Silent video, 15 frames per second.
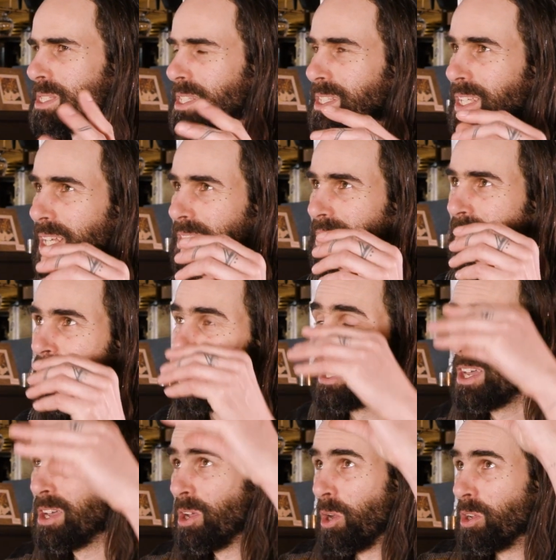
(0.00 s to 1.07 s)
C'est quatre
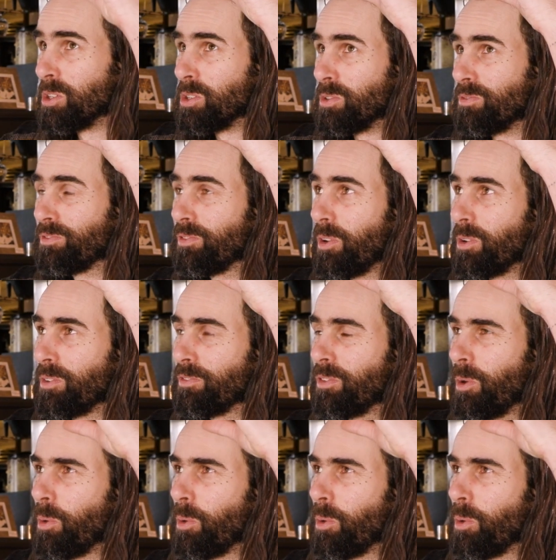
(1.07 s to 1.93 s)
font,